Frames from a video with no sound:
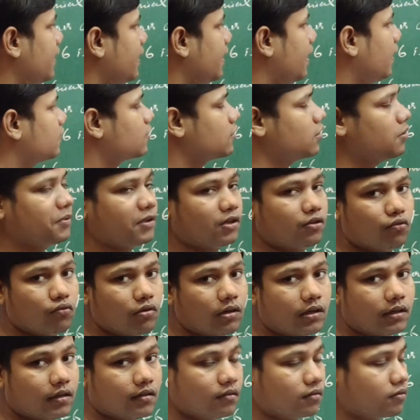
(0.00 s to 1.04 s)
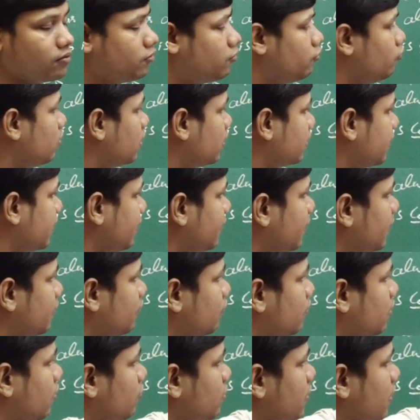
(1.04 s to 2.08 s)
एक्स के ऊपर टू टू रखेंगे तो
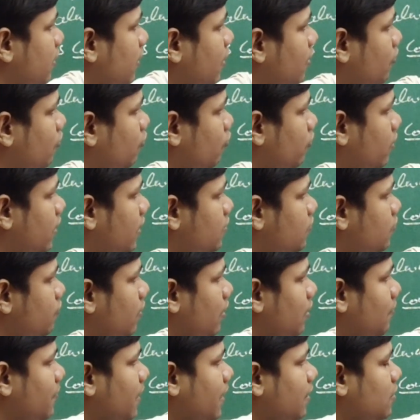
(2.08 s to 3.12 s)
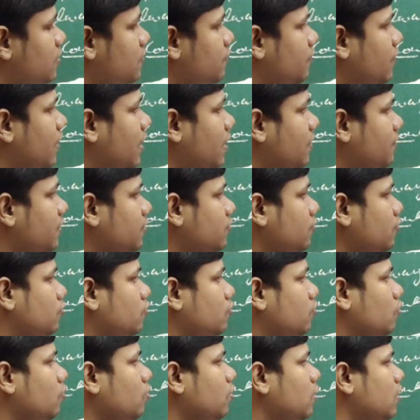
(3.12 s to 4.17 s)
क्या हो जाएगा टू का स्क्वायर माइनस फाइव इंटू
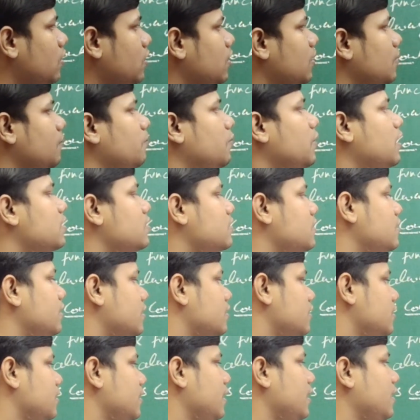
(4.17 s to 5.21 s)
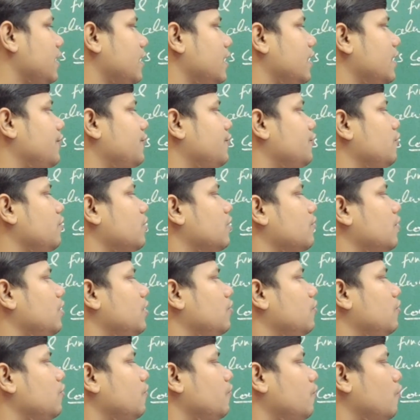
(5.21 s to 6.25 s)
टू प्लस सिक्स यानी एफ टू इक्वल
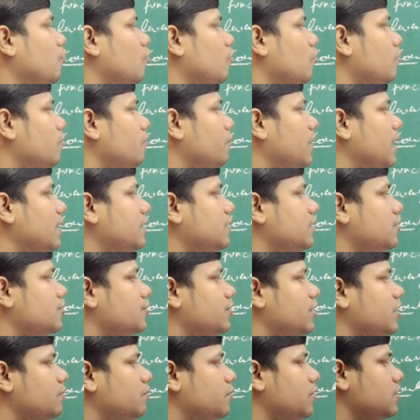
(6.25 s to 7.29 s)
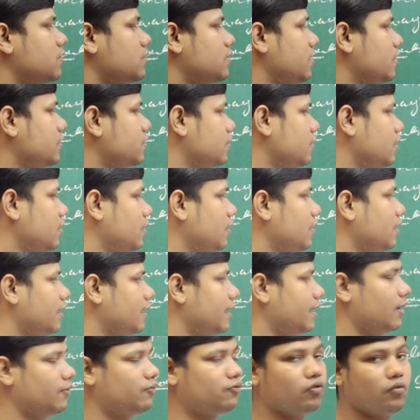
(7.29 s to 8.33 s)
टू फोर माइनस टेन प्लस सिक्स
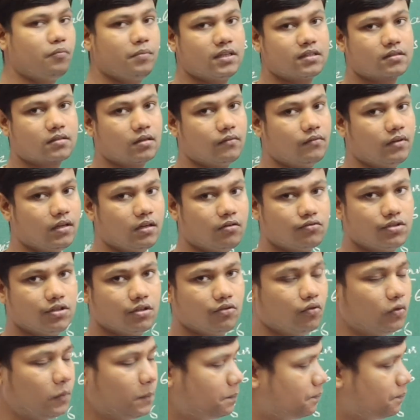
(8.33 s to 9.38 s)
एफ टू पे इसका वैल्यू जीरो